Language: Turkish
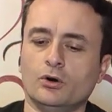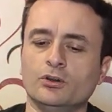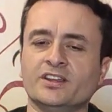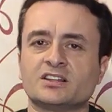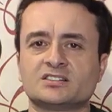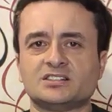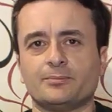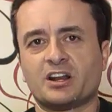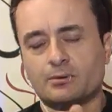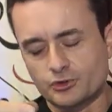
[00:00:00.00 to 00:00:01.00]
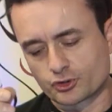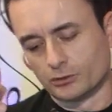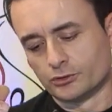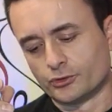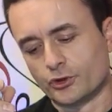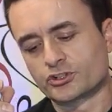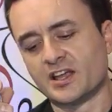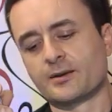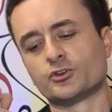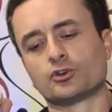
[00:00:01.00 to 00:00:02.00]
onların size bırakmış olduğu,
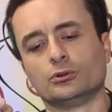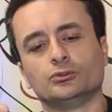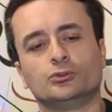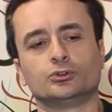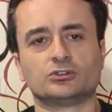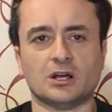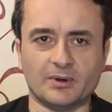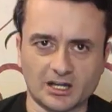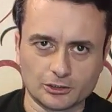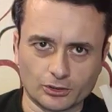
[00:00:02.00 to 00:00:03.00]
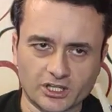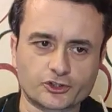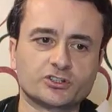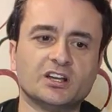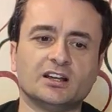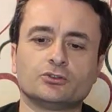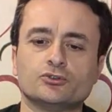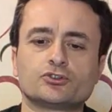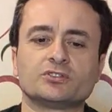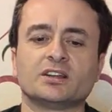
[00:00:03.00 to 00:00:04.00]
göstermiş olduğu kutuda bağlı olan şu
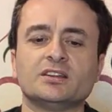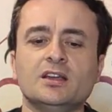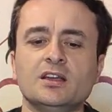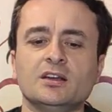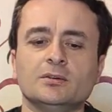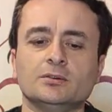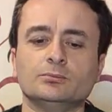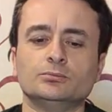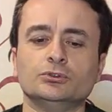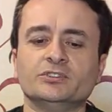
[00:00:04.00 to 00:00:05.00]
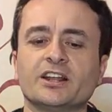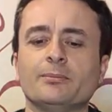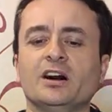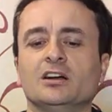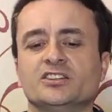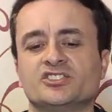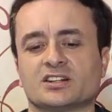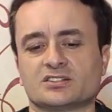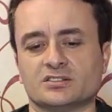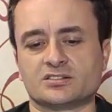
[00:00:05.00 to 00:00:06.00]
kağıdın ucundaki bunlara
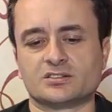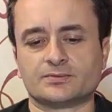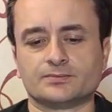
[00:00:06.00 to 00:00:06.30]
bağlayacaksınız.